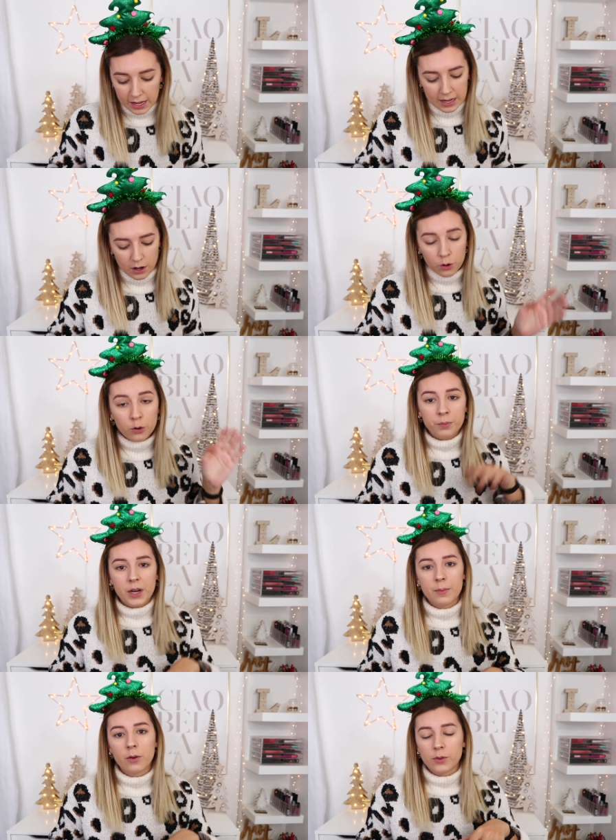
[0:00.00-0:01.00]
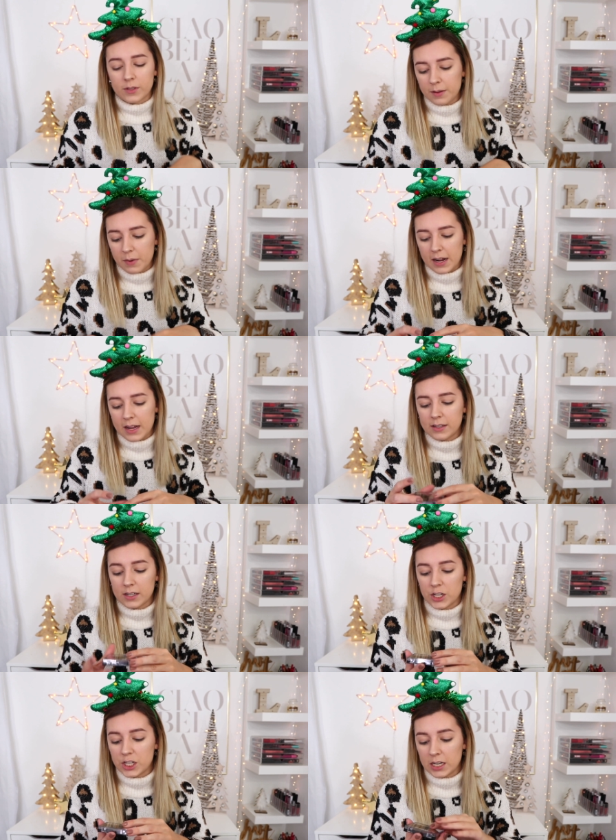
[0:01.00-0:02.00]
Et en complément de cette
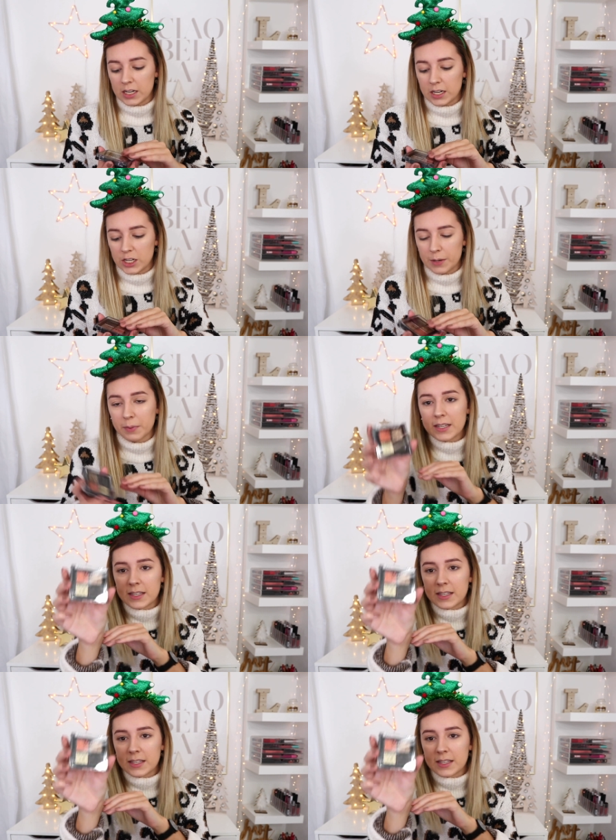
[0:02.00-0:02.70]
palette, j'ai pris